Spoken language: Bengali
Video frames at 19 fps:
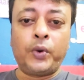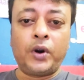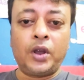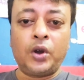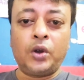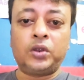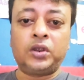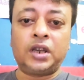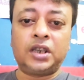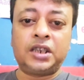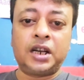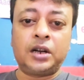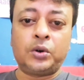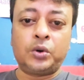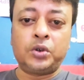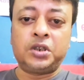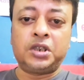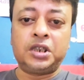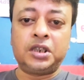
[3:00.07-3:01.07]
ওপরই অত্যাচার
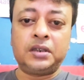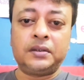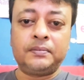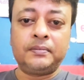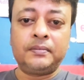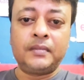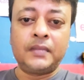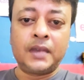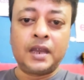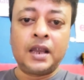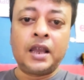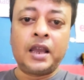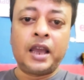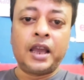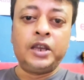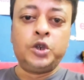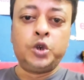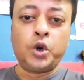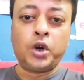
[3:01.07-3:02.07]
করছে
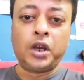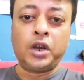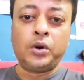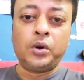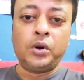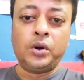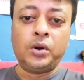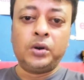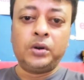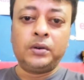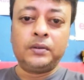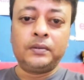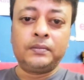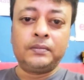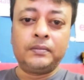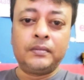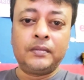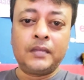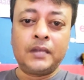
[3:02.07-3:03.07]
এই জঙ্গিগুলো
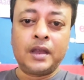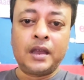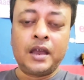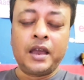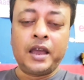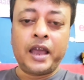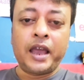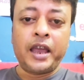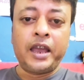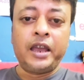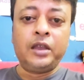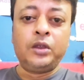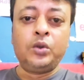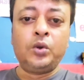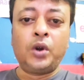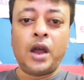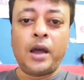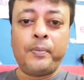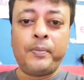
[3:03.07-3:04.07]
এই
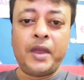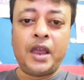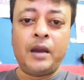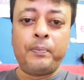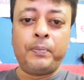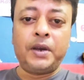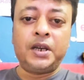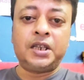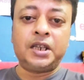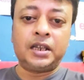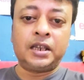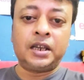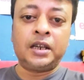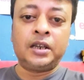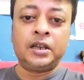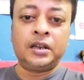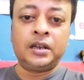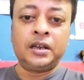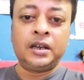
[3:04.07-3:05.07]
হিন্দুরা বিএনপির
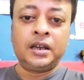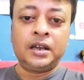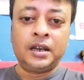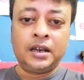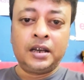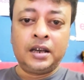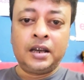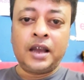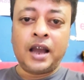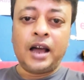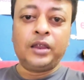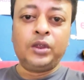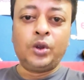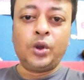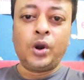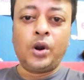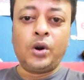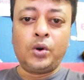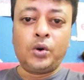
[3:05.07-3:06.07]
সাথে
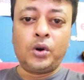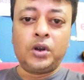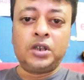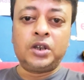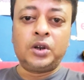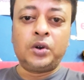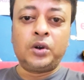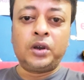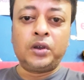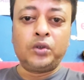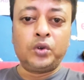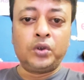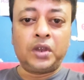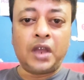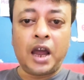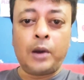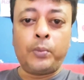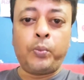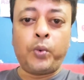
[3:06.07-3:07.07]
আন্দোলন করেছিল কিন্তু
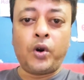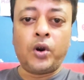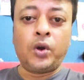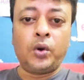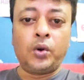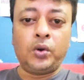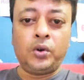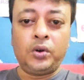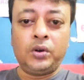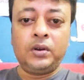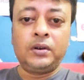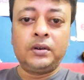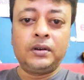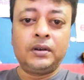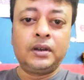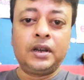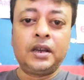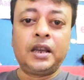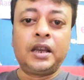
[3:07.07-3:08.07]
তারপরেও
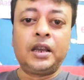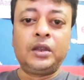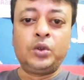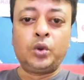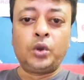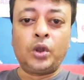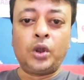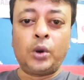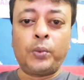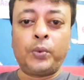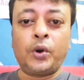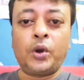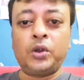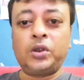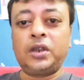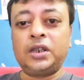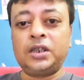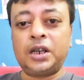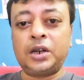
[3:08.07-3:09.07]
হিন্দুদের ওপর
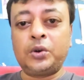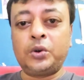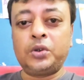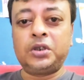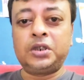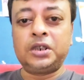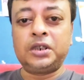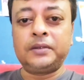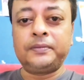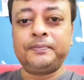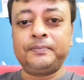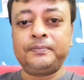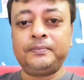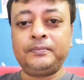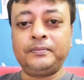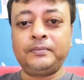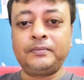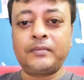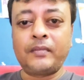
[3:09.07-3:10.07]
অত্যাচার করছে
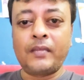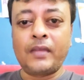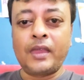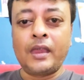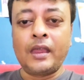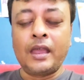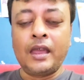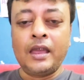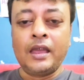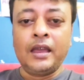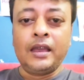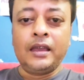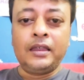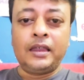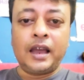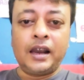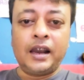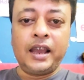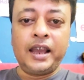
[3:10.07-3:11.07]

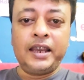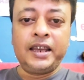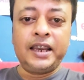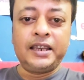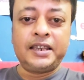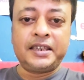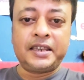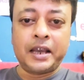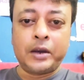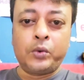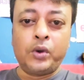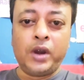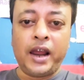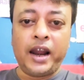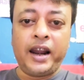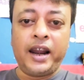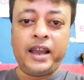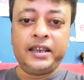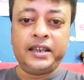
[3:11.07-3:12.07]
তাহলে এই যে
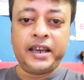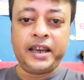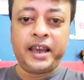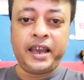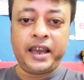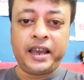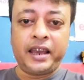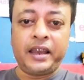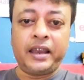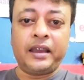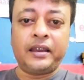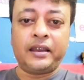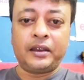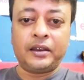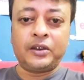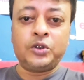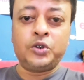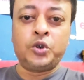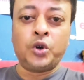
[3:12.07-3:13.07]
সেকুলাররা যে
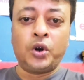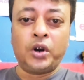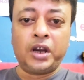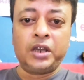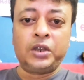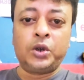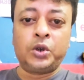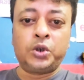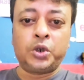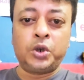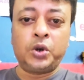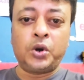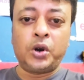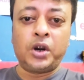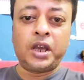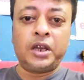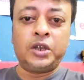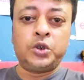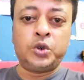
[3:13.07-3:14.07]
জঙ্গি তোষণ
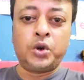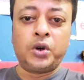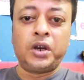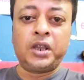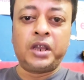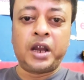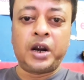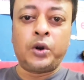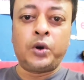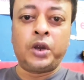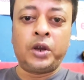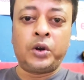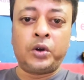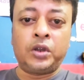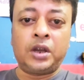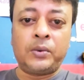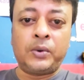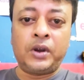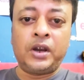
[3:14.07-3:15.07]
করে জঙ্গিদের হয়ে
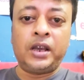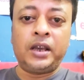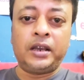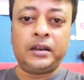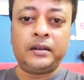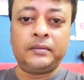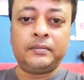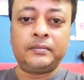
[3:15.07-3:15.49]
কথা বলে